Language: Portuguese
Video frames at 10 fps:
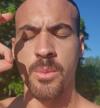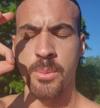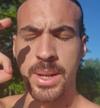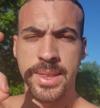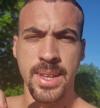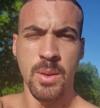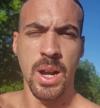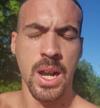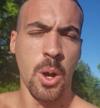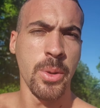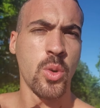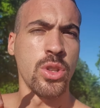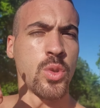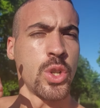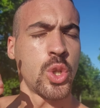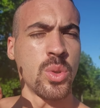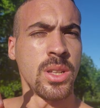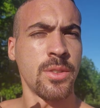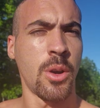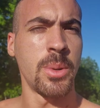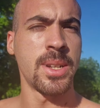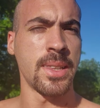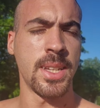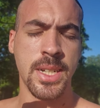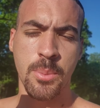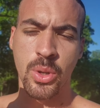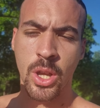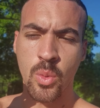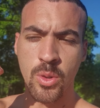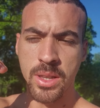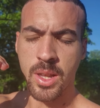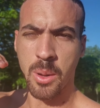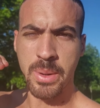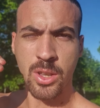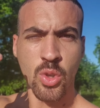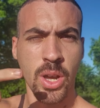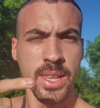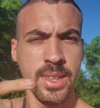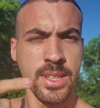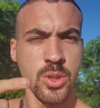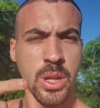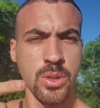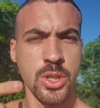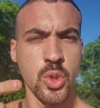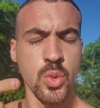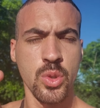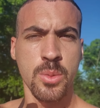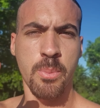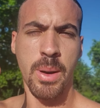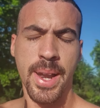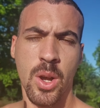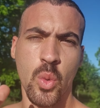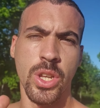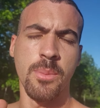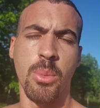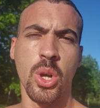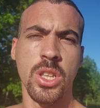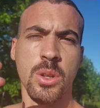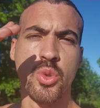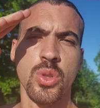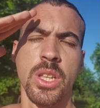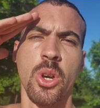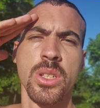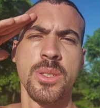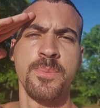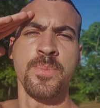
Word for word: Mantenham a calma e continuem estudando de forma estratégica, porque quando o edital abrir é só redirecionar os estudos para o que importa. Tamo junto, é nós.